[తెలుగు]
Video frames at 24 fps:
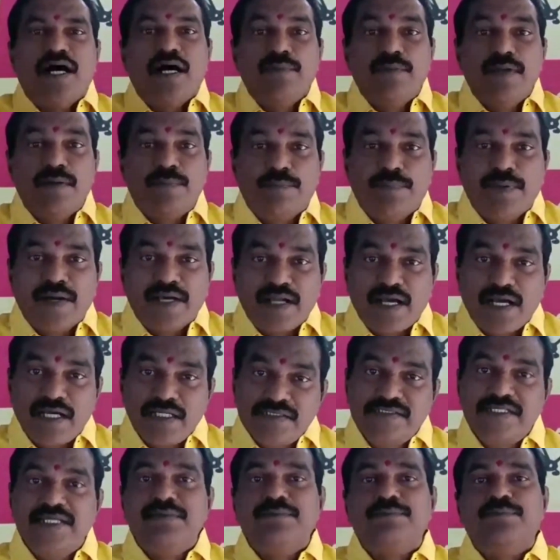ఆమె
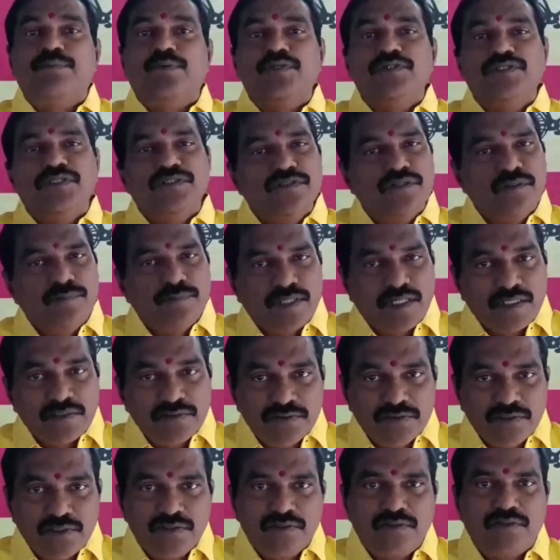పరాజయం పొందిందో
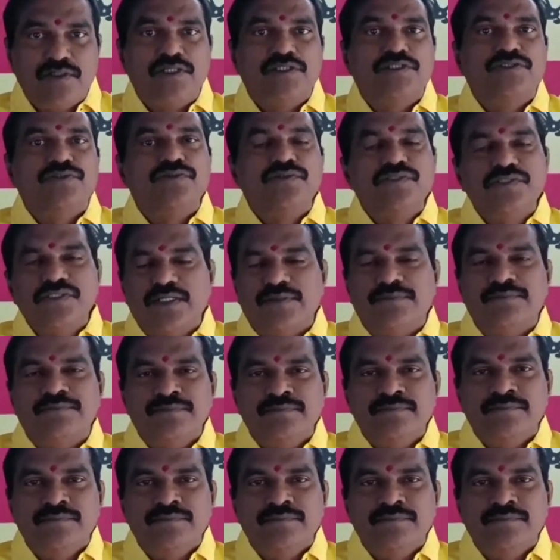మనందరం కూడా చూసాం